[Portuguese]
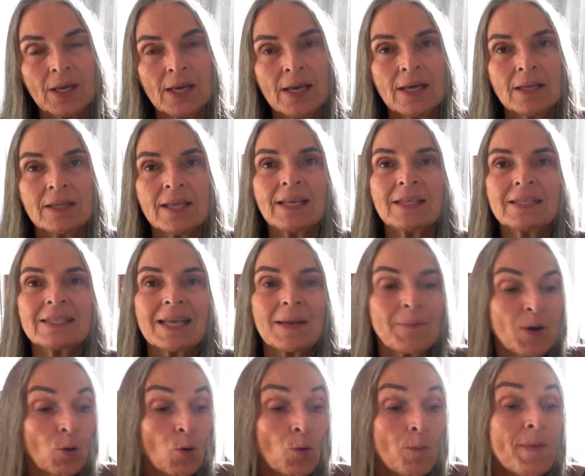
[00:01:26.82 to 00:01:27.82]
tem que
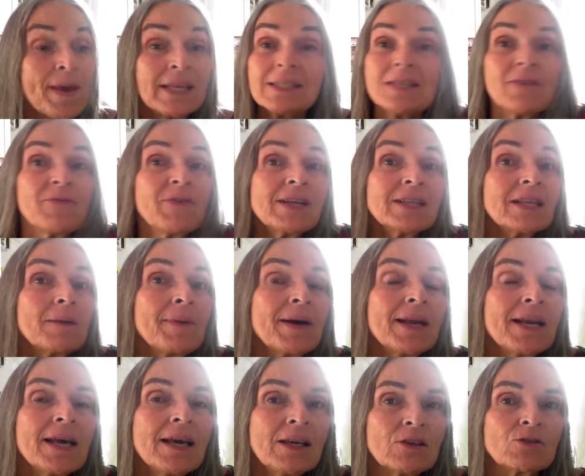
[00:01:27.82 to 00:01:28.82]
saber como é que você vai
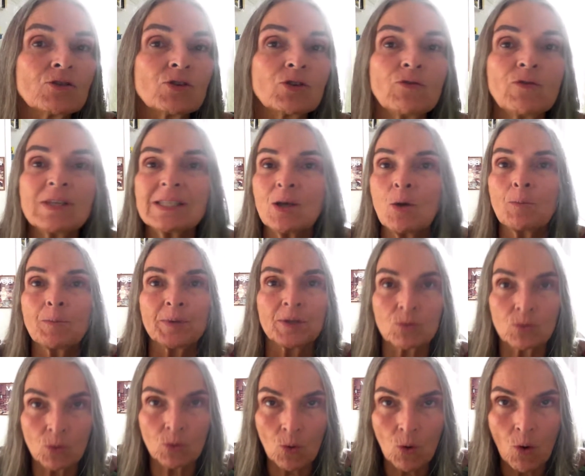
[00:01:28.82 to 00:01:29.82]
trabalhar isso. Se você é um
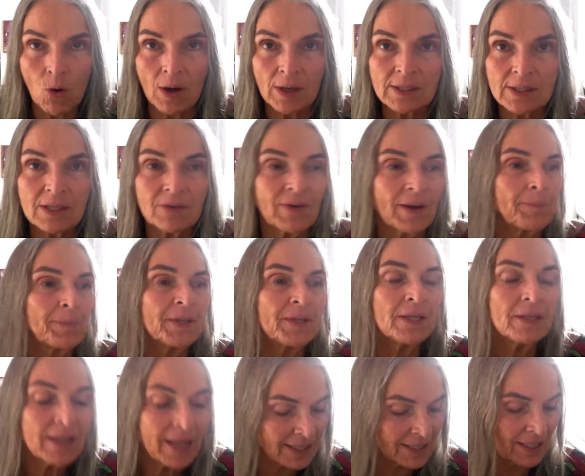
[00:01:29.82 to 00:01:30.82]
pintor, você vai
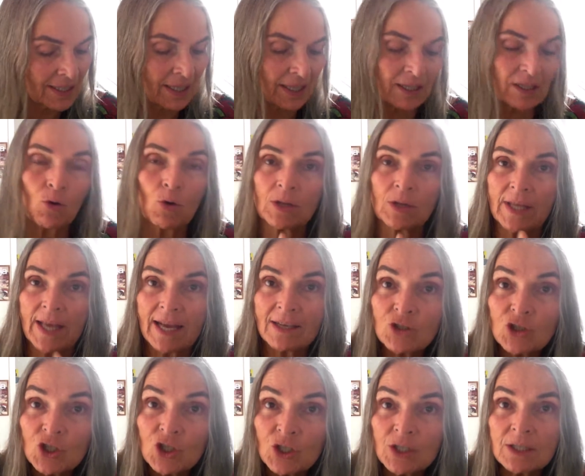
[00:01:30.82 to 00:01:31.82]
pintar, você tem que conter a
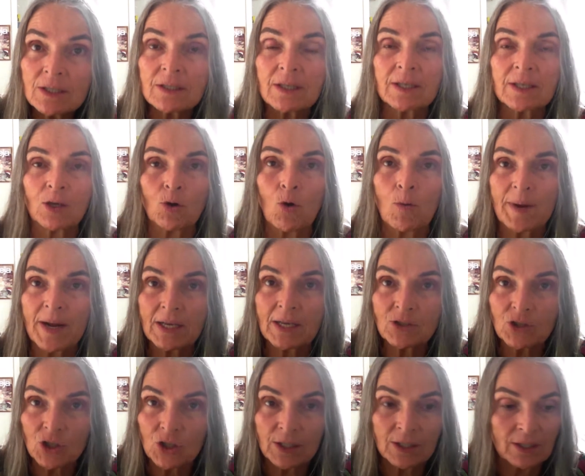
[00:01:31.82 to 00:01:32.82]
tinta, tem que comprar a
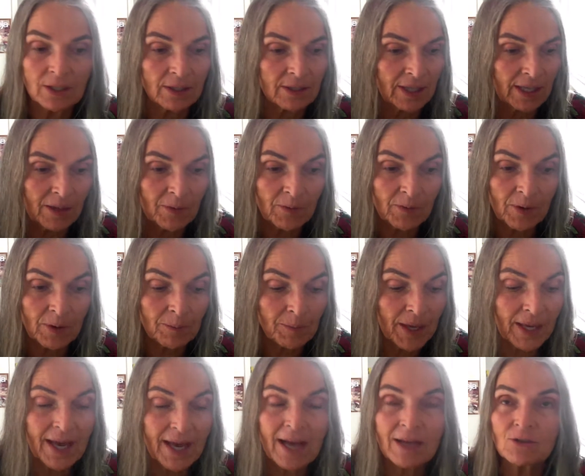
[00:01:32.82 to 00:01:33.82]
tinta, tem que
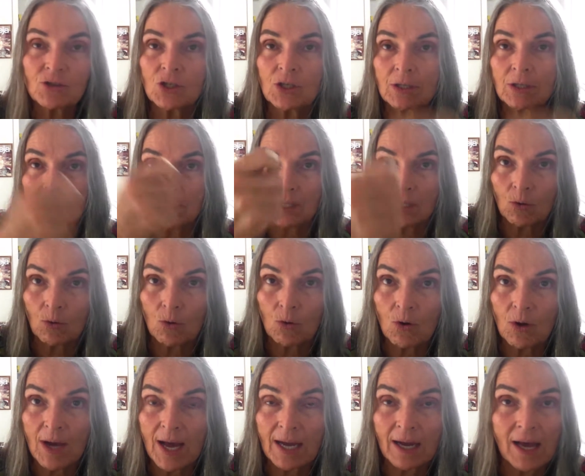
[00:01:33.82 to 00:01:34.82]
pegar a tinta, tem que
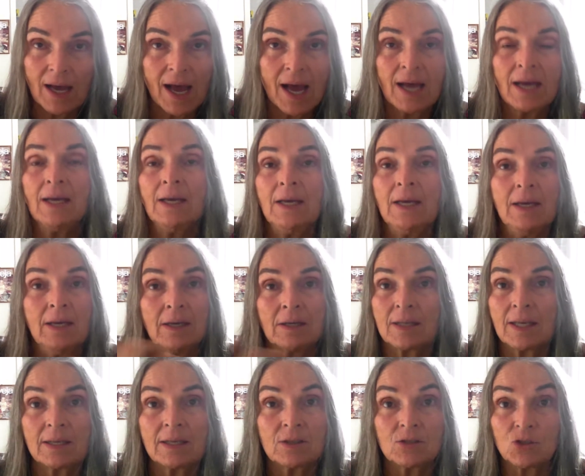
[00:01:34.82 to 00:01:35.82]
colocar lá,
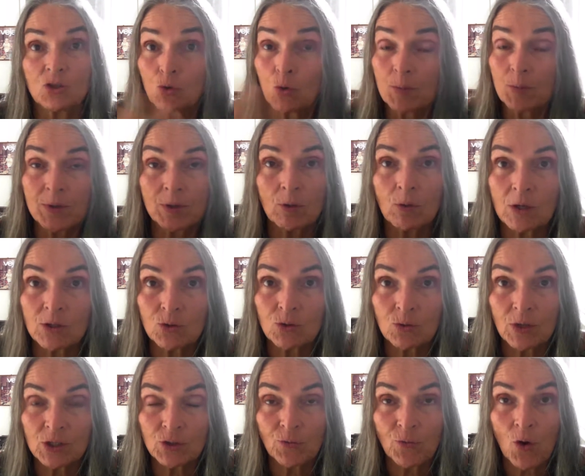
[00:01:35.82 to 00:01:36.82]
tem que descobrir com as
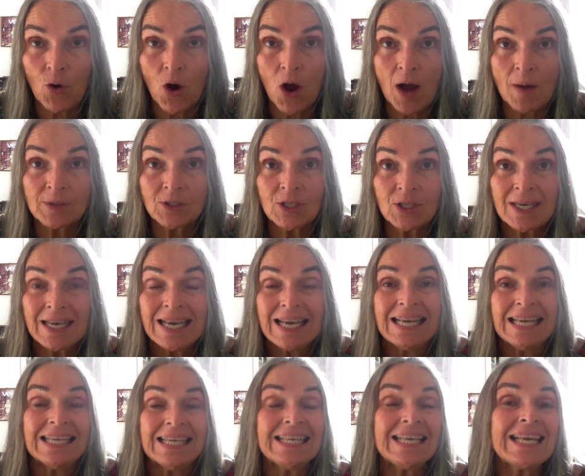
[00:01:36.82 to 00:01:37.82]
suas formas.
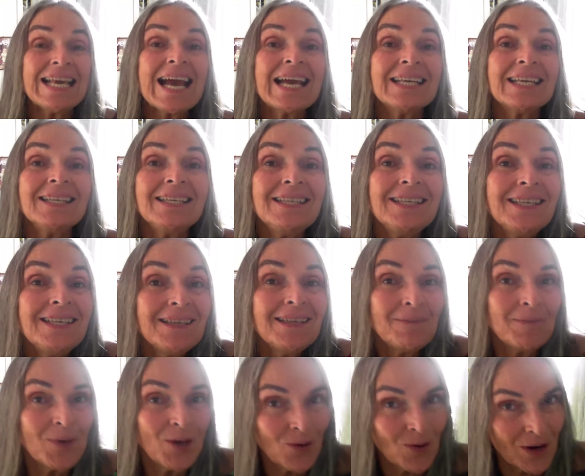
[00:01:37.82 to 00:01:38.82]
E aí,
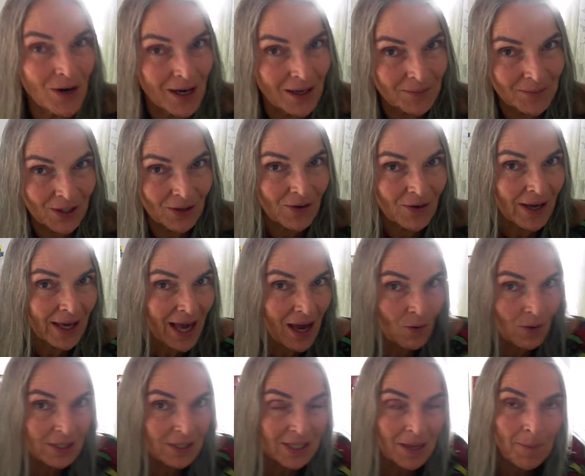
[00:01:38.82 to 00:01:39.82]
meu amigo, é que a
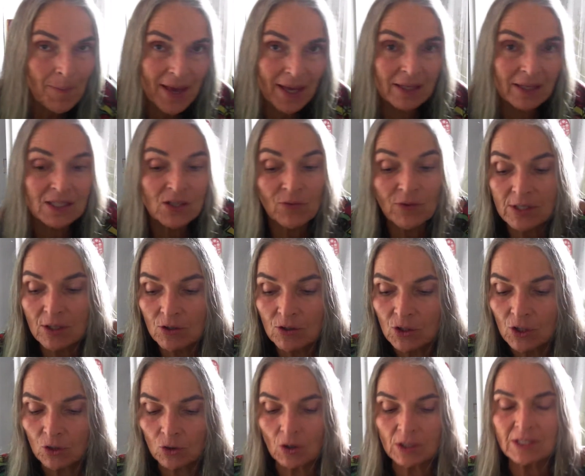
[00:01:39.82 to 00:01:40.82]
coisa pega. Se você é
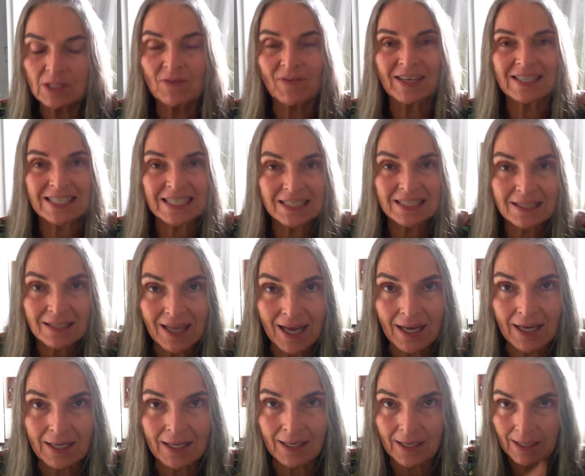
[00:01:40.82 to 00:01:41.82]
escritor, você vai
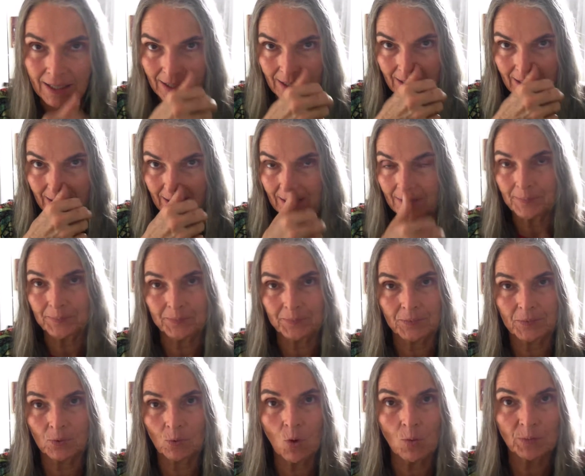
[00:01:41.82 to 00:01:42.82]
sentar na,
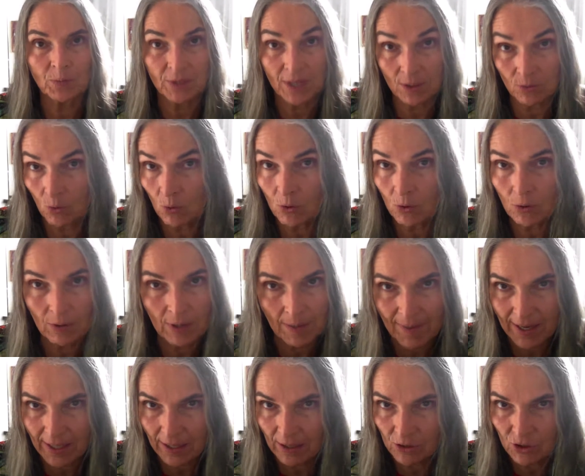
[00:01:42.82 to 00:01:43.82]
no computador ou na
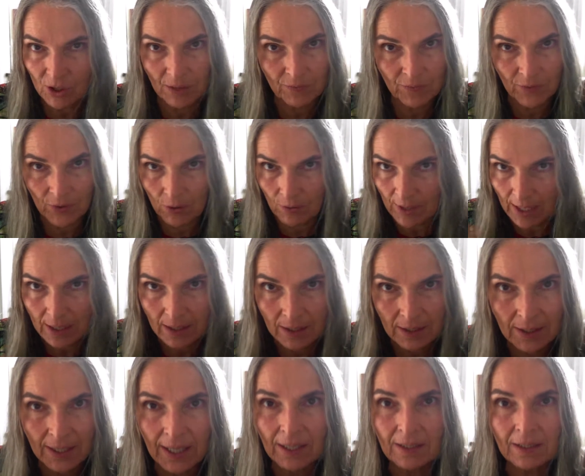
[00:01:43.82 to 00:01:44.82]
máquina de escrever ou na
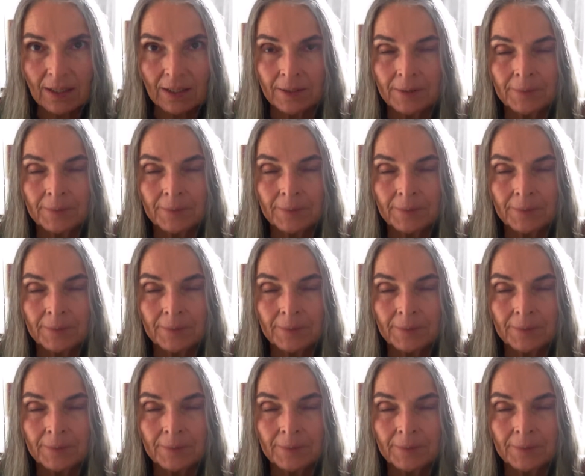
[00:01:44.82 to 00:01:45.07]
caneta